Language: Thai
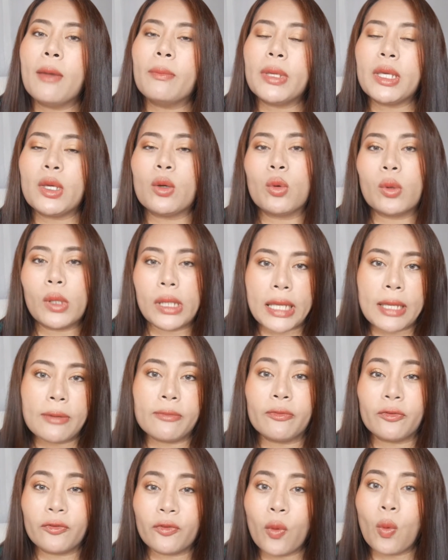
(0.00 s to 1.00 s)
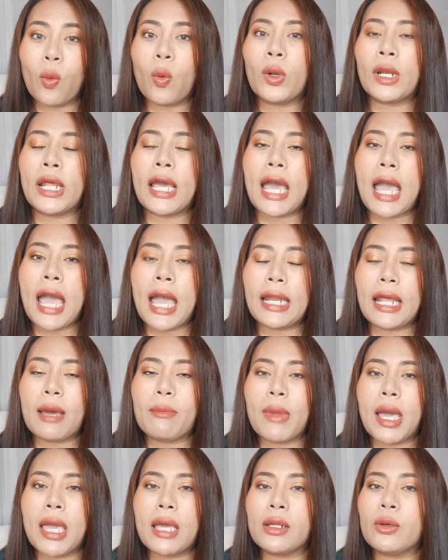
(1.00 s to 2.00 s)
ผิวอิ่มฟูนะคะ
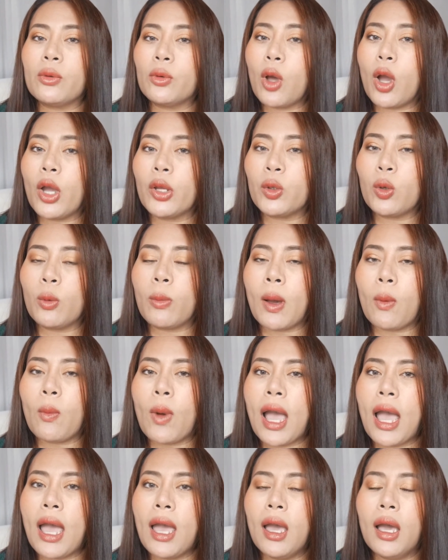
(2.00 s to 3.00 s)
ทำให้ริ้วรอยดูแบบว่า